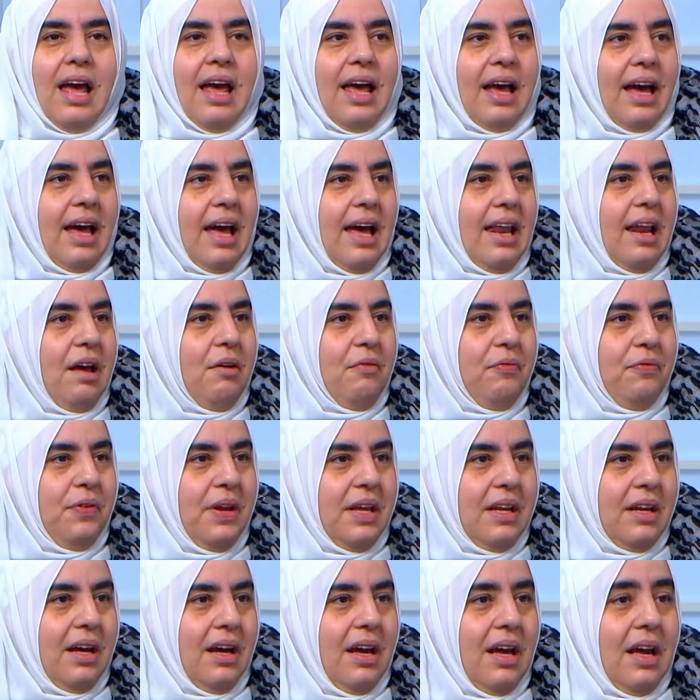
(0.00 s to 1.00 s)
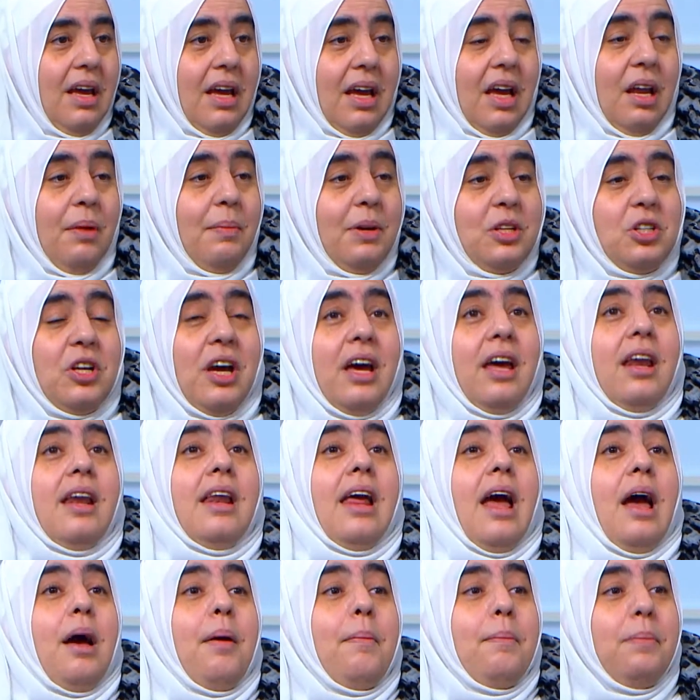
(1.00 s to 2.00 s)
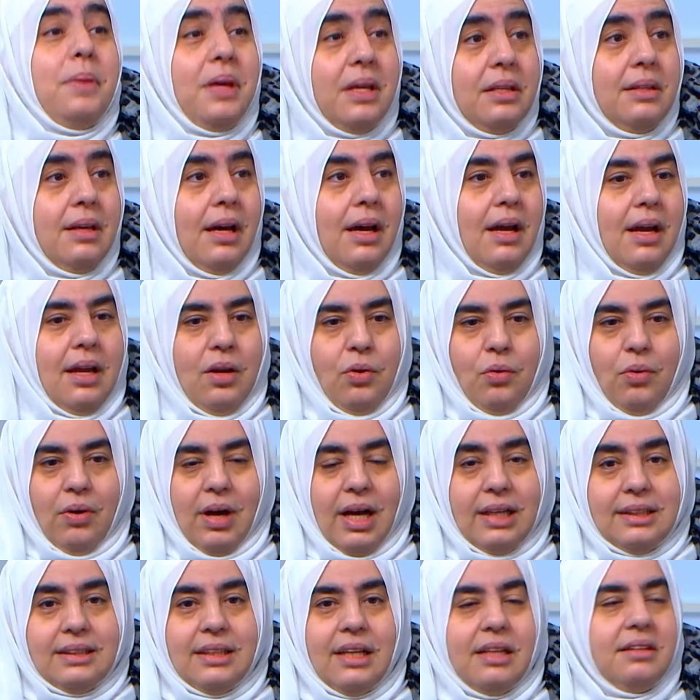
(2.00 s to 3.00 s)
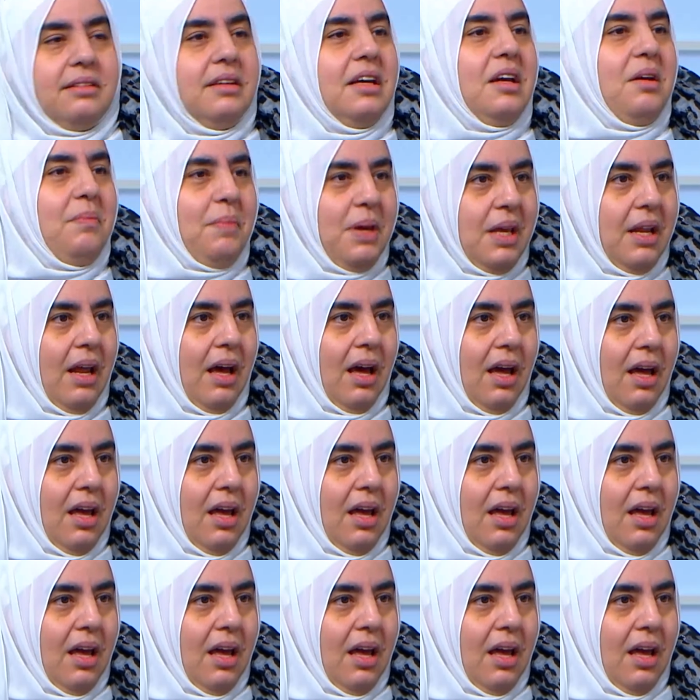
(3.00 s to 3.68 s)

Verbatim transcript: خلق فينا المشاعر لاهميتها انه اصلا تحمينا